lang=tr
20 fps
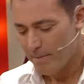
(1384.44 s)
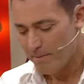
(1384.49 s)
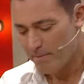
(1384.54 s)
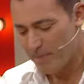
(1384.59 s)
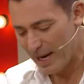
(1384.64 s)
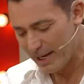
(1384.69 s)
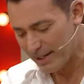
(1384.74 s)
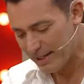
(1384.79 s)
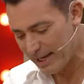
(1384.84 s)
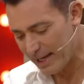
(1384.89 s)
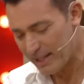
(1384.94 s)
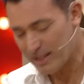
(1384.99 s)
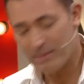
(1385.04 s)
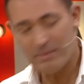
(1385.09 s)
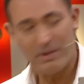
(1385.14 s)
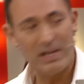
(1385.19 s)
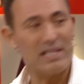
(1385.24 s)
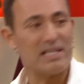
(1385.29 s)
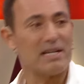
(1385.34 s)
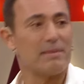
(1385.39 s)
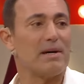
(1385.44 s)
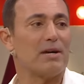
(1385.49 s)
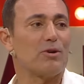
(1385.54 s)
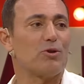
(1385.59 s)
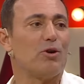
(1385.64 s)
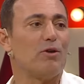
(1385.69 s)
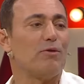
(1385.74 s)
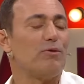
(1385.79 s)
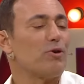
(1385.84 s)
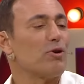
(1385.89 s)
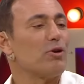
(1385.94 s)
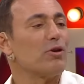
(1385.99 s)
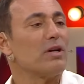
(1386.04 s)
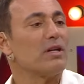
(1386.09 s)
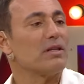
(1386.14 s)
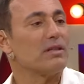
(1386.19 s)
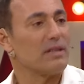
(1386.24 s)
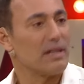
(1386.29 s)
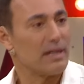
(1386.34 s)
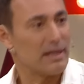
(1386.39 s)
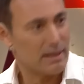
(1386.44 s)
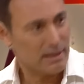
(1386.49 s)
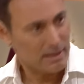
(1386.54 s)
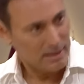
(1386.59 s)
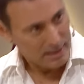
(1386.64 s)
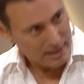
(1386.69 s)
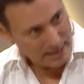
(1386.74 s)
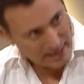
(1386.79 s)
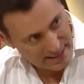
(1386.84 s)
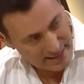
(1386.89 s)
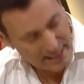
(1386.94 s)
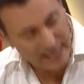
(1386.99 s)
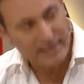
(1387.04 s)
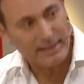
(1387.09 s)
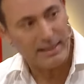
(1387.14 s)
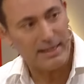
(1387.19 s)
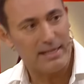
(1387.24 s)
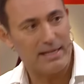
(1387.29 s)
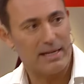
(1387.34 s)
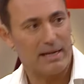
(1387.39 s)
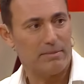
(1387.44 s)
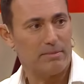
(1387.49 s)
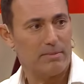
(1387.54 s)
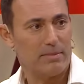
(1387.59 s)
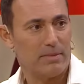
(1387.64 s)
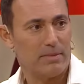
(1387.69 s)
Ben kendimi ne zaman konfor alanında hissettiysem,